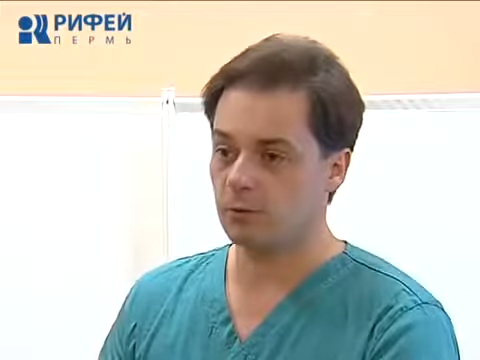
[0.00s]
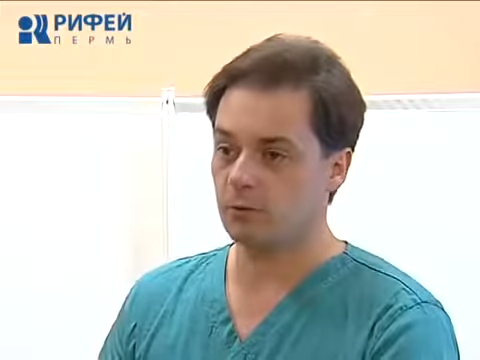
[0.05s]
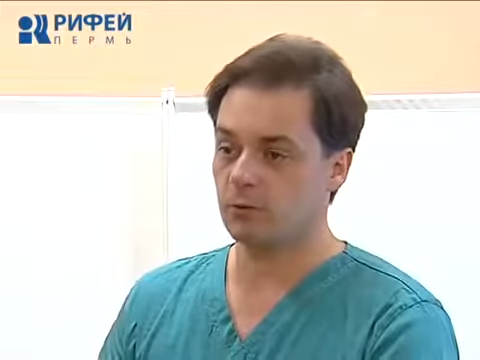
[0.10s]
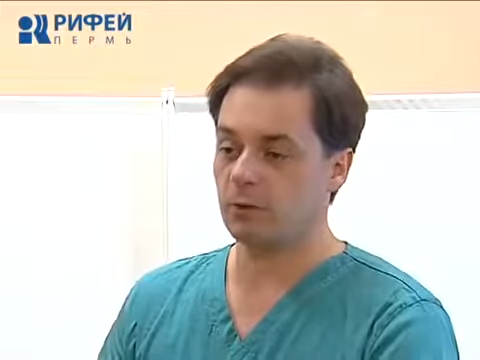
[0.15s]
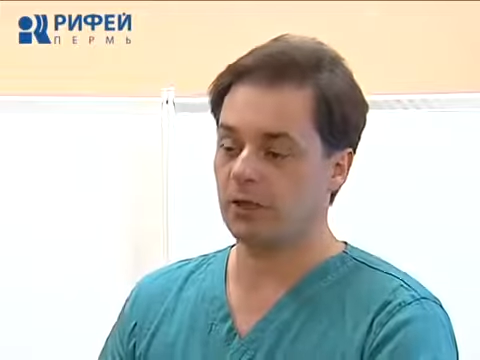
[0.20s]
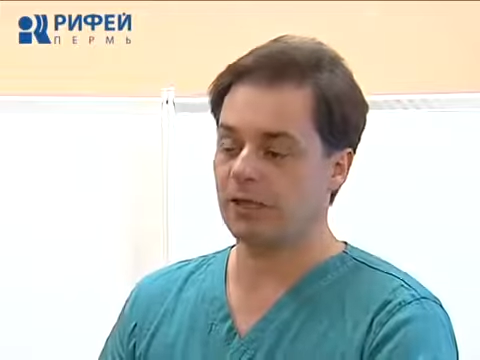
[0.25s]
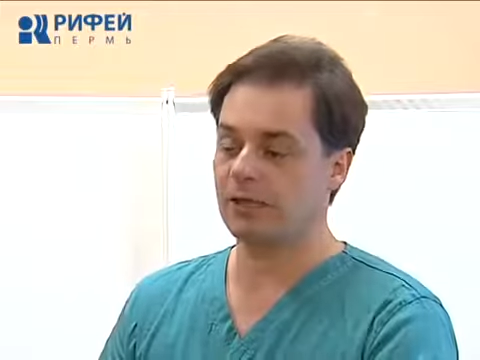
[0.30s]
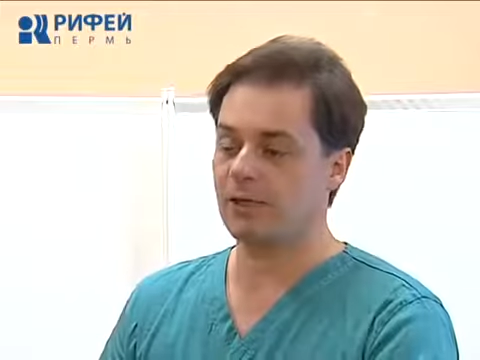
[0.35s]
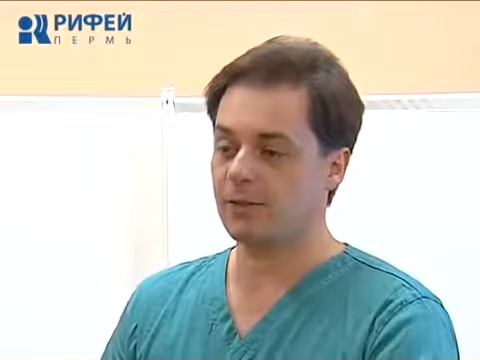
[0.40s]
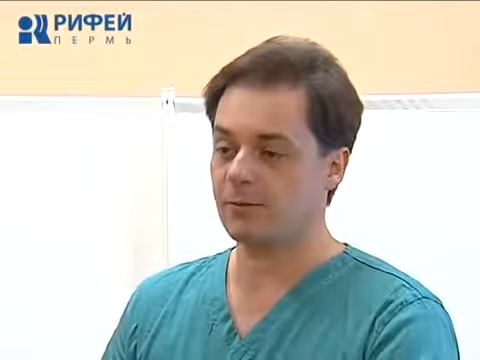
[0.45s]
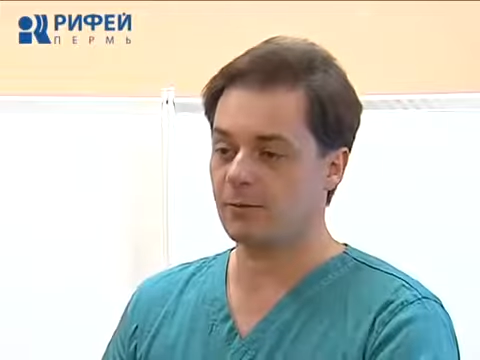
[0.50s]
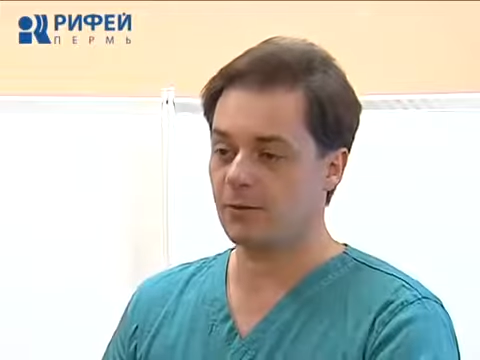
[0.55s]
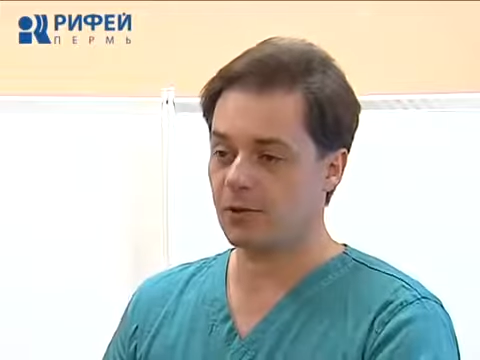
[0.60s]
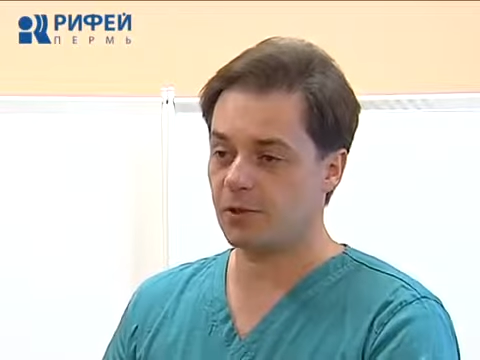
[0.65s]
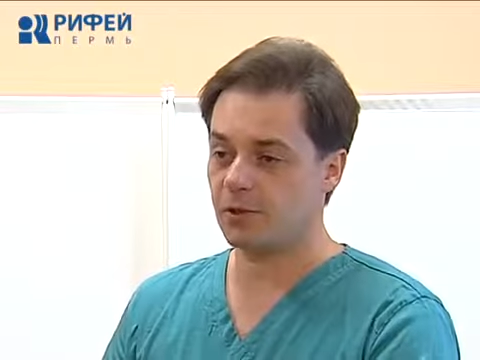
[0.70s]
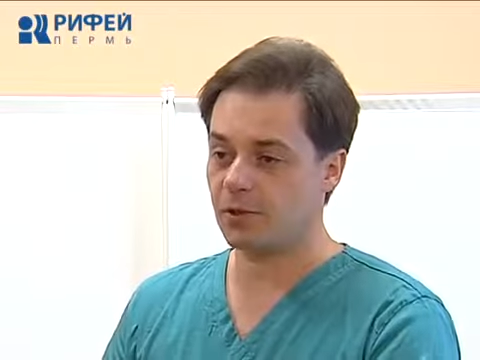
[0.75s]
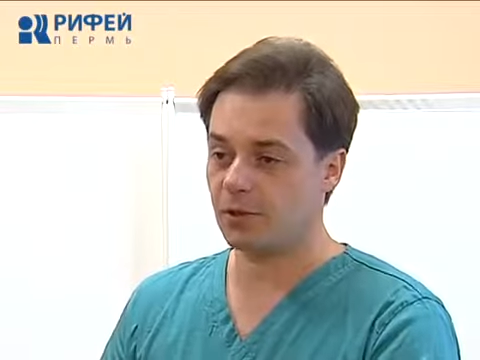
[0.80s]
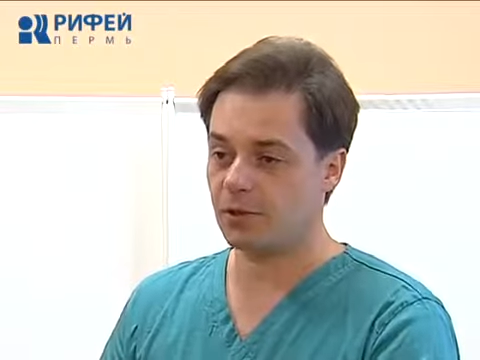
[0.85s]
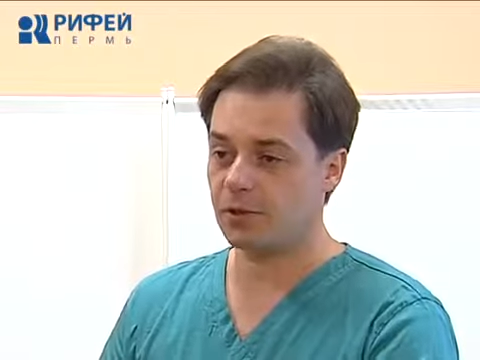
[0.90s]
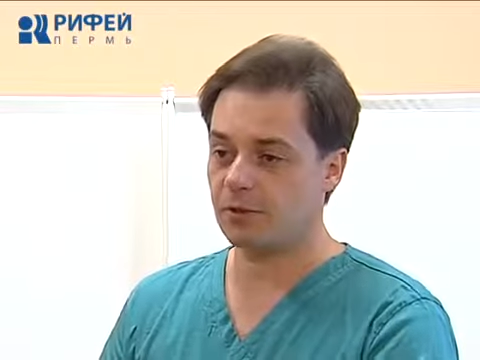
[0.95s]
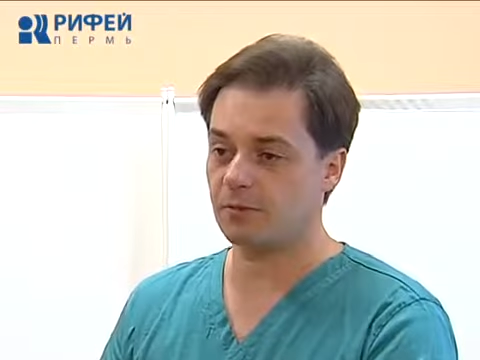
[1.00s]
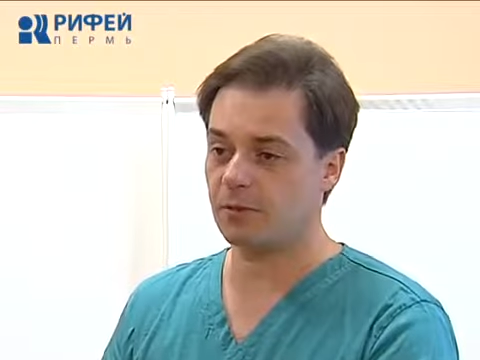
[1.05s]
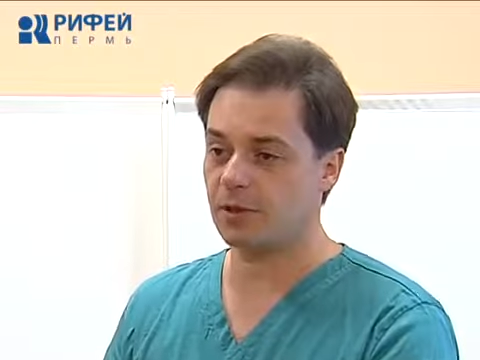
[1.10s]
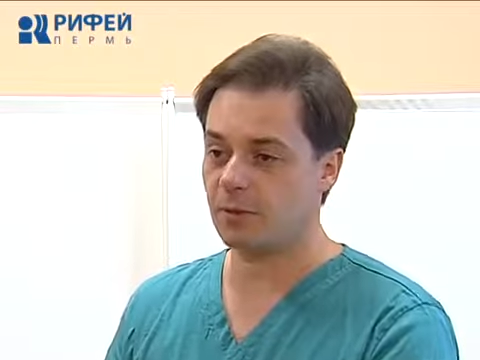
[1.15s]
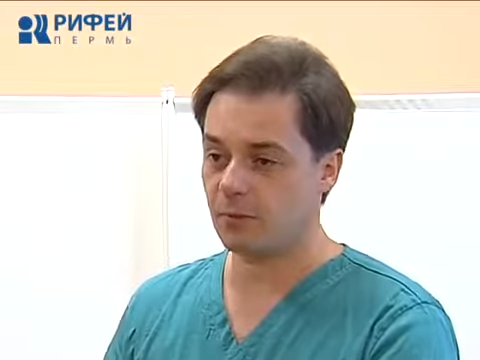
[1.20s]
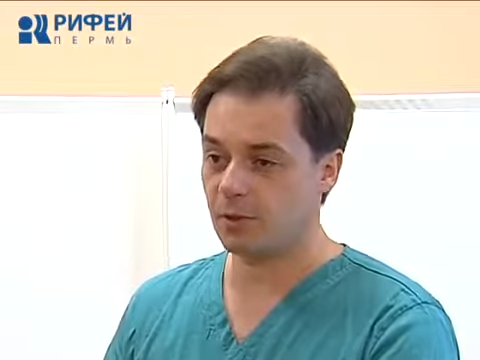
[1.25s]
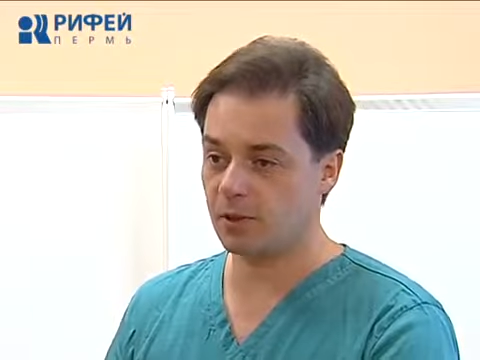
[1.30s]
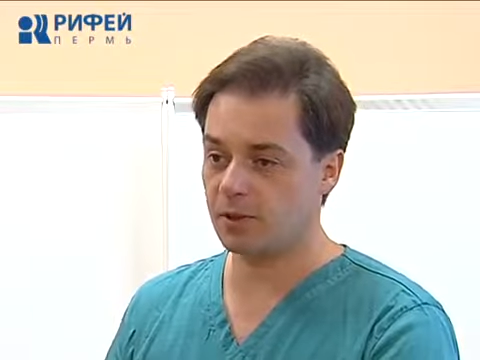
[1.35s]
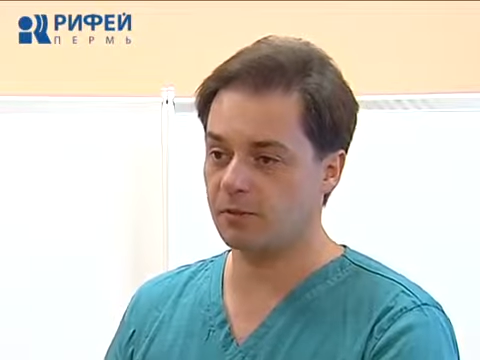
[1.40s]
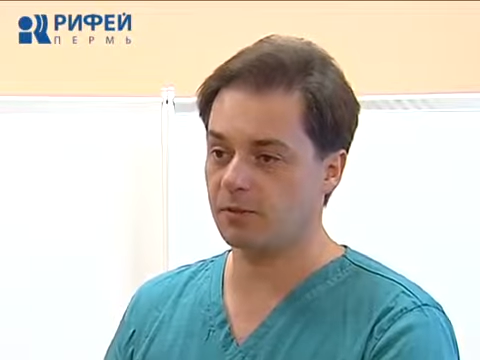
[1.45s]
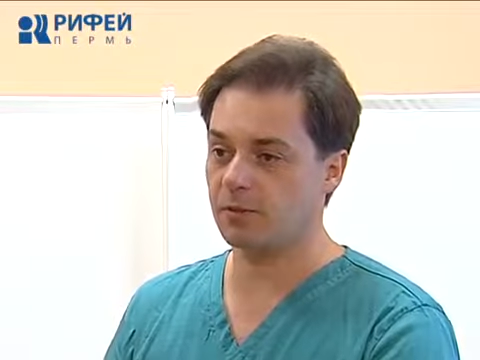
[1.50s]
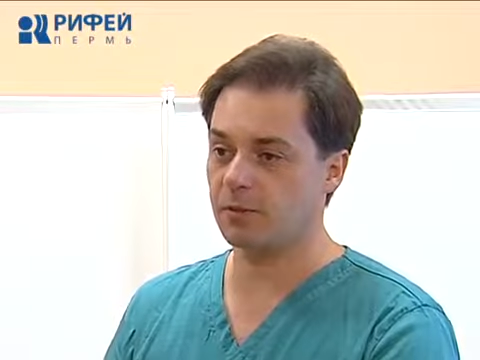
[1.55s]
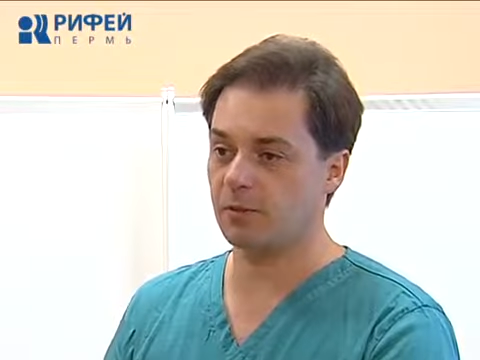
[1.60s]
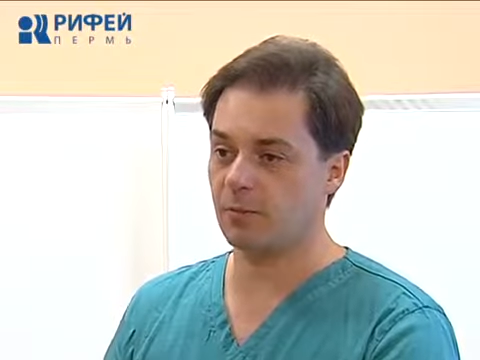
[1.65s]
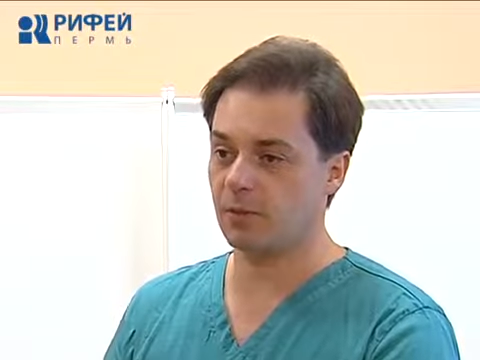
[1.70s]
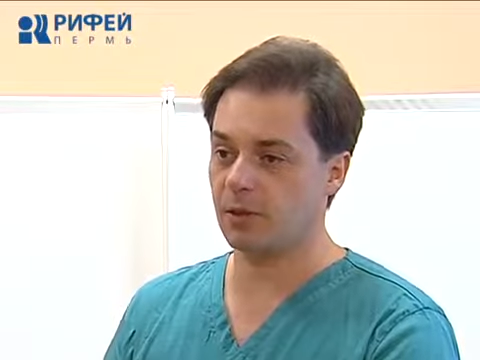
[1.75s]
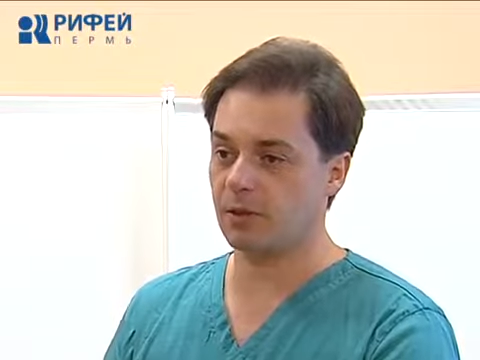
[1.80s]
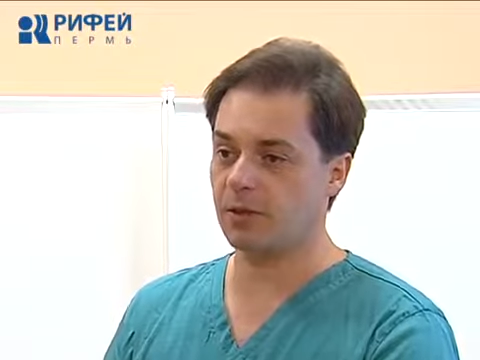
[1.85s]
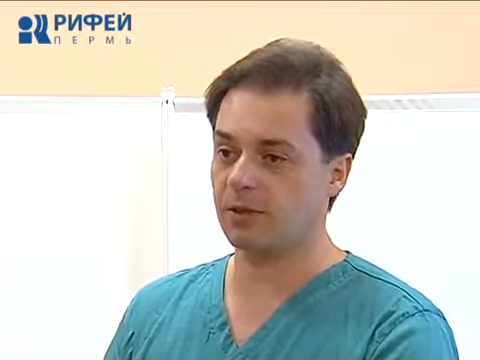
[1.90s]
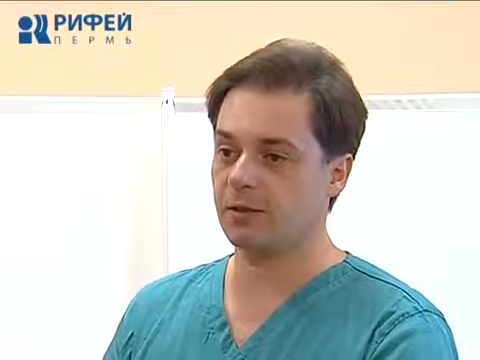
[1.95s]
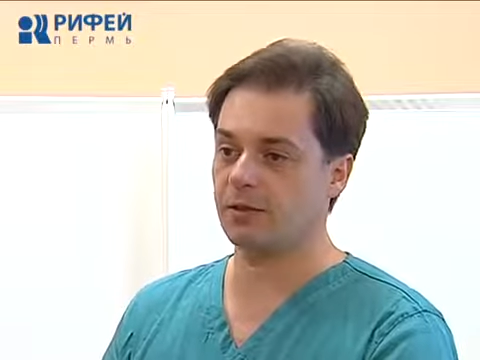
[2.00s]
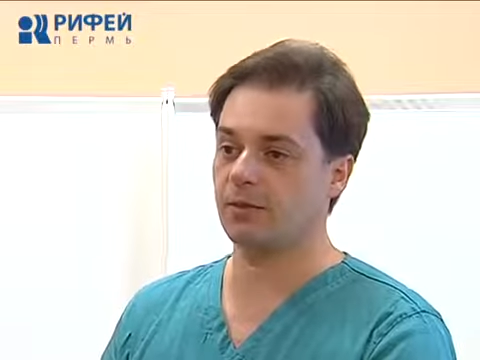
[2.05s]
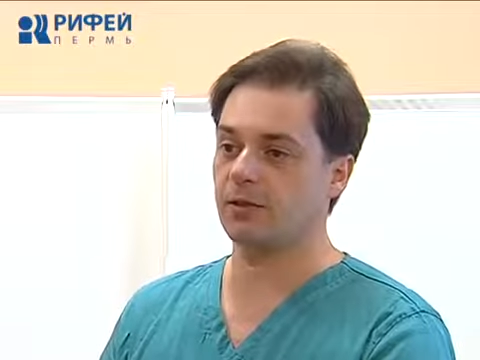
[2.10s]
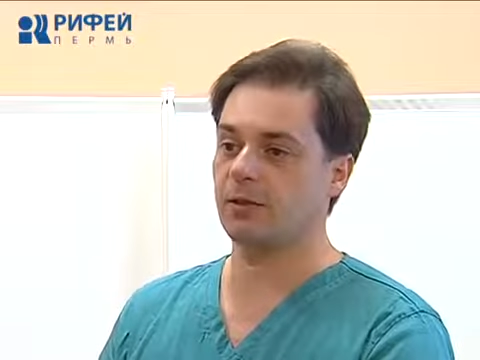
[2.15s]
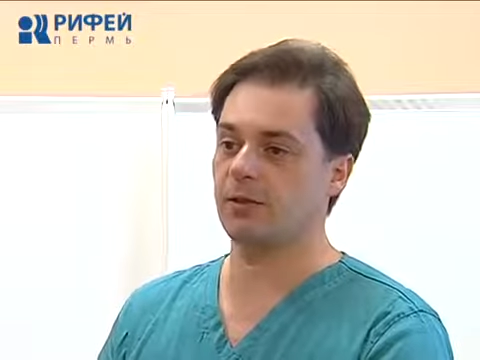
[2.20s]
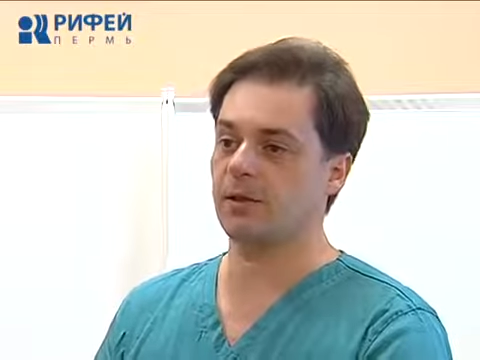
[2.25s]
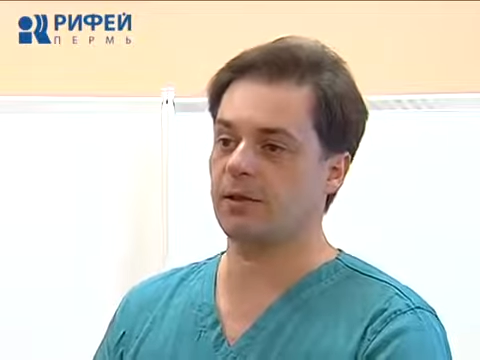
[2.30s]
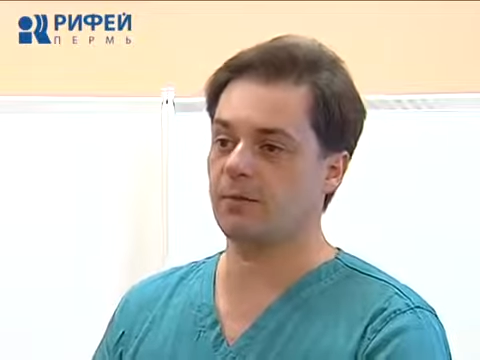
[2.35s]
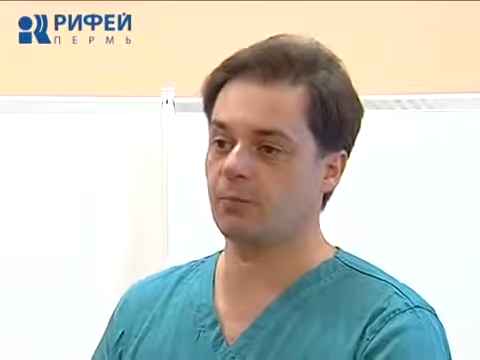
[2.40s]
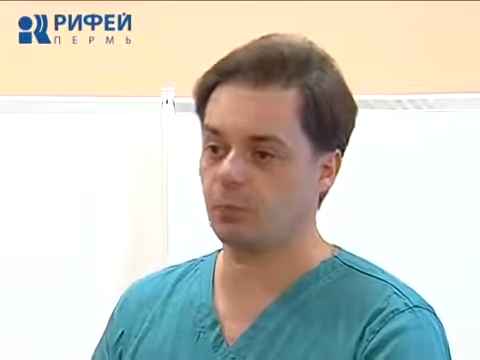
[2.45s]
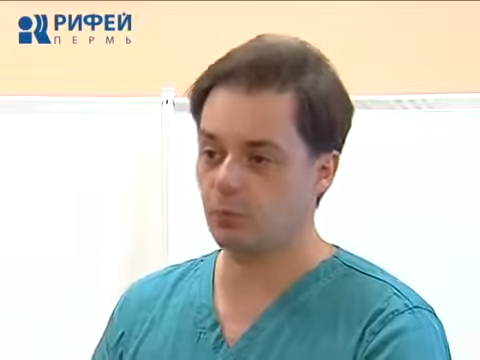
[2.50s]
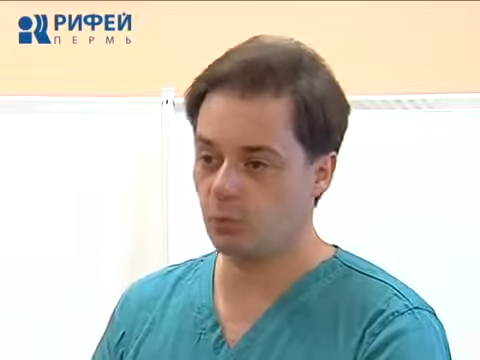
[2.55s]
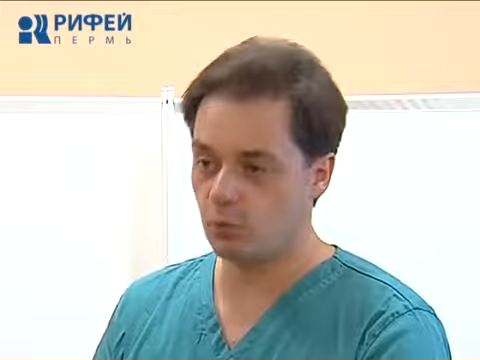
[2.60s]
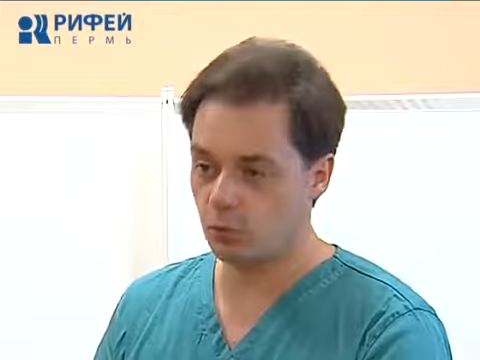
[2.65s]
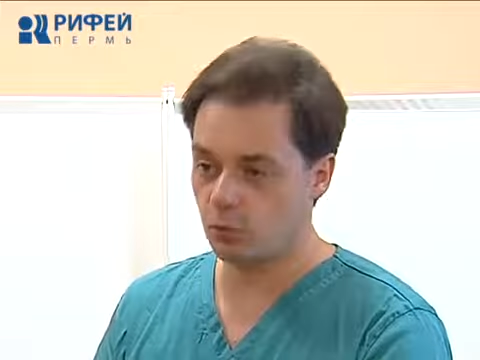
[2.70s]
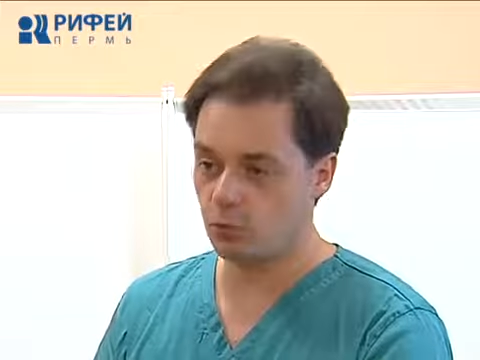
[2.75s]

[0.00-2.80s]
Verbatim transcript: то организм начинает вырабатывать дополнительное тепло,